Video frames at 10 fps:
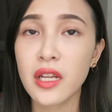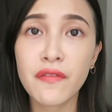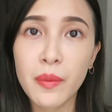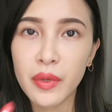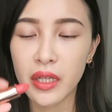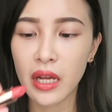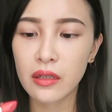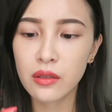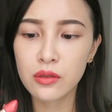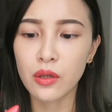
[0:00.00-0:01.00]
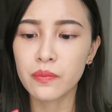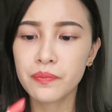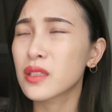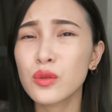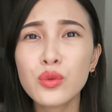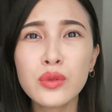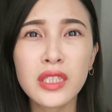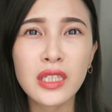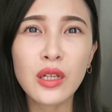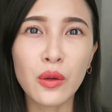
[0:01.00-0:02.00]
垫粉饼一样的那种植物
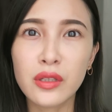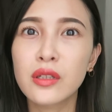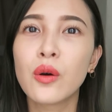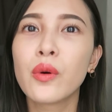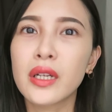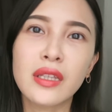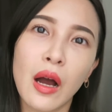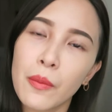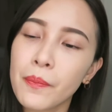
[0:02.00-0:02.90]
精油的那种味道。